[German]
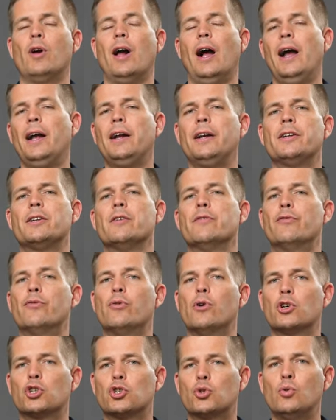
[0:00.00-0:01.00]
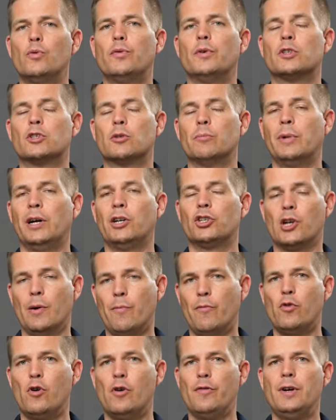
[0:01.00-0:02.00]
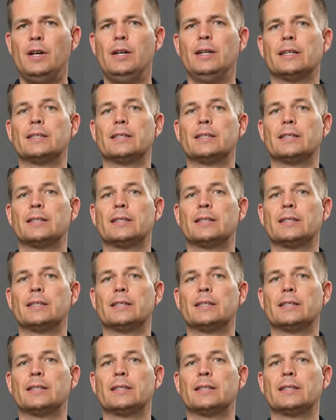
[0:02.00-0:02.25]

eigentlich eine Vorstufe zum Bandscheibenvorfall.